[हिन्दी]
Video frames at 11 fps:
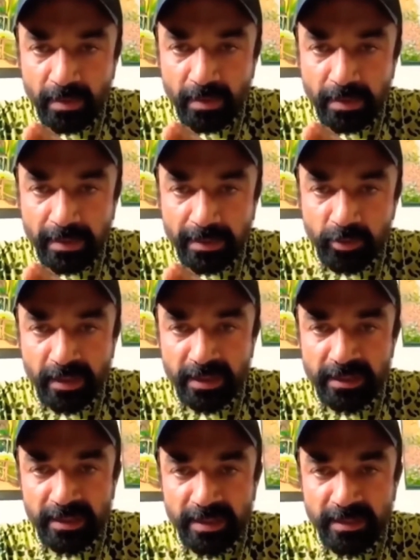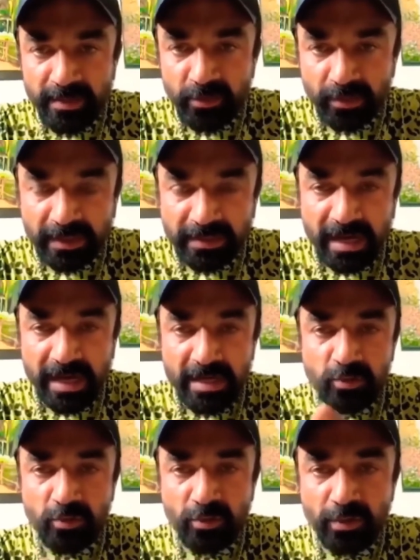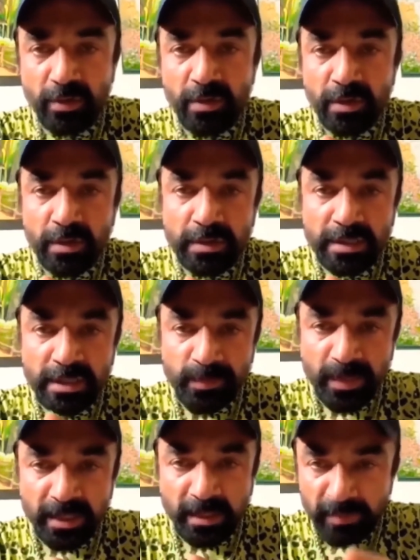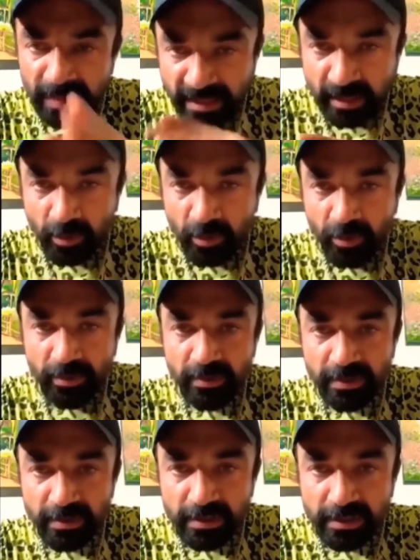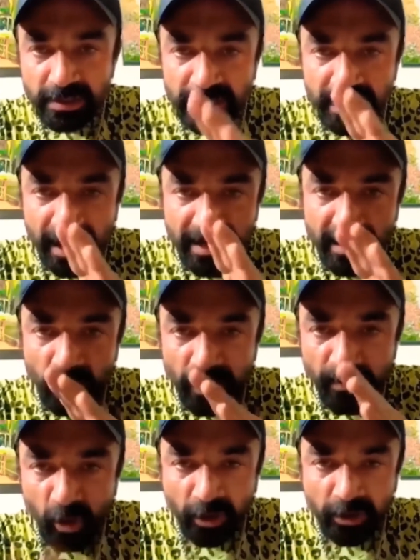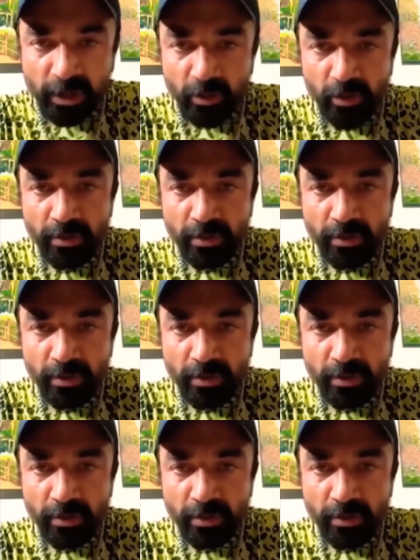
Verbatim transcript: ये जो ये दिल्ली में जो रहता है इसको इस पर कंप्लेन करो इसके आईडी को रिपोर्ट करो